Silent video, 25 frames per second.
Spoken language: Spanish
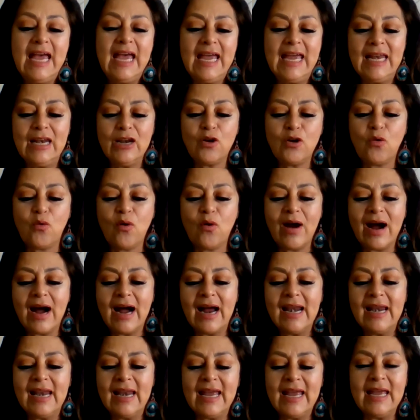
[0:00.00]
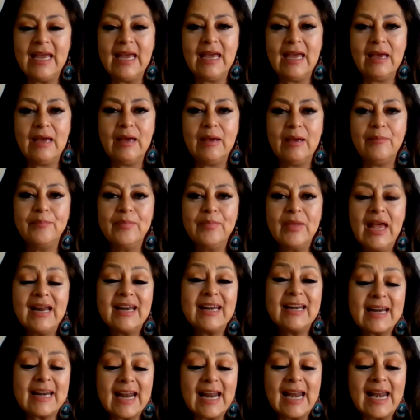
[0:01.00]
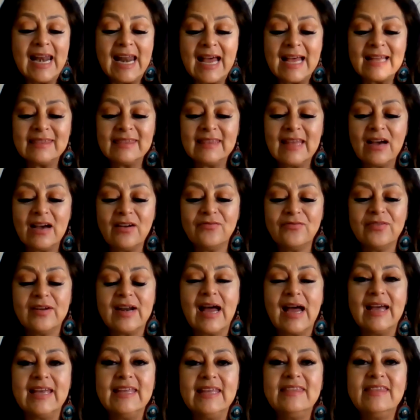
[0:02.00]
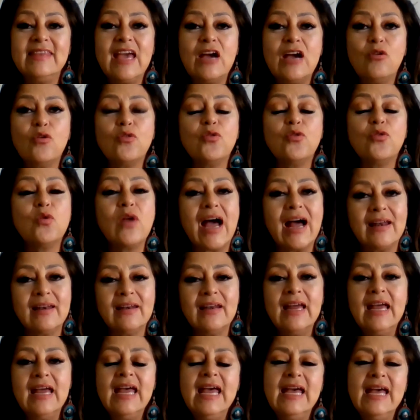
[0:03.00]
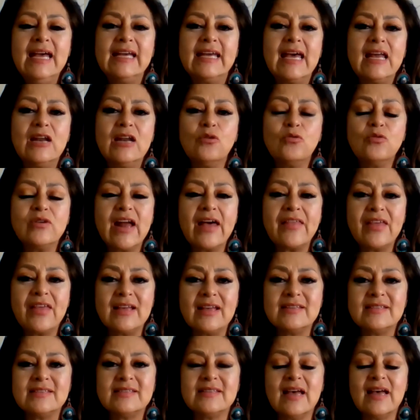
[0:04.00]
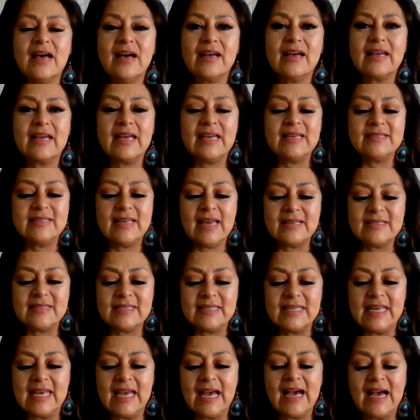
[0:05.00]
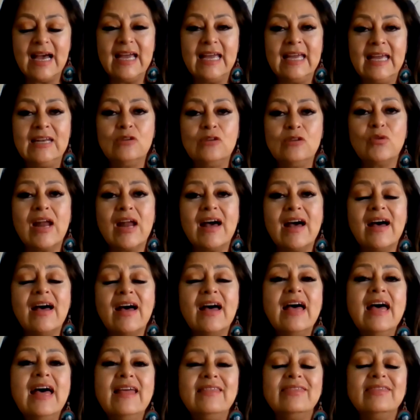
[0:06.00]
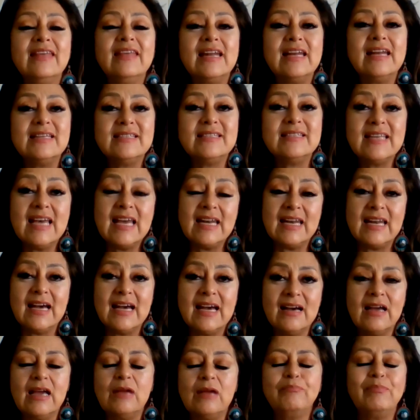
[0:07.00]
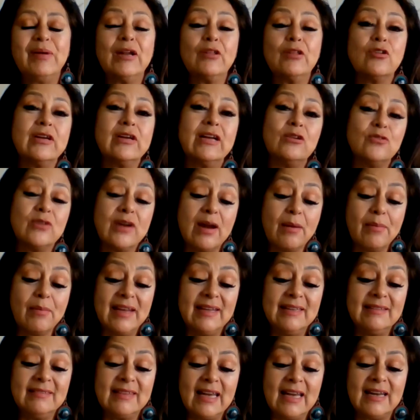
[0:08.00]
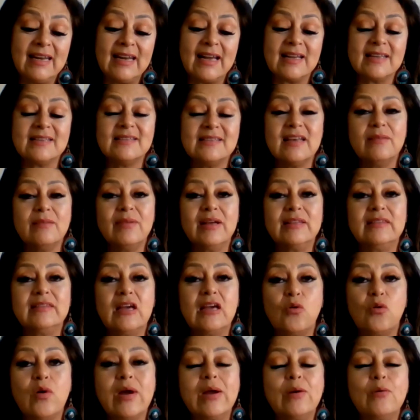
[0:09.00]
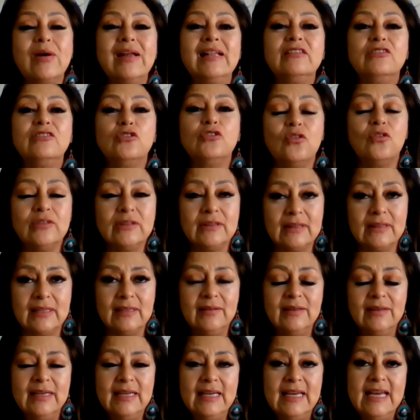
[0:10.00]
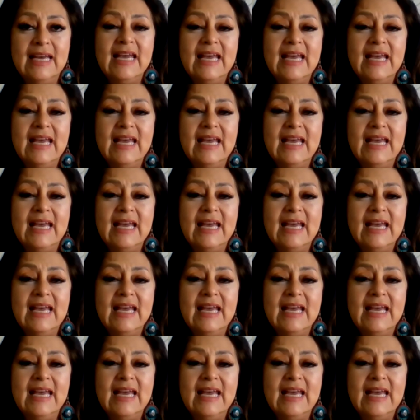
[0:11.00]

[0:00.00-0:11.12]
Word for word: el cual eh, relata Fray Diego Durán que era una danza que se hacía en una trecena, eh, perdón, en una veintena que se llama Tecuihuiltontli.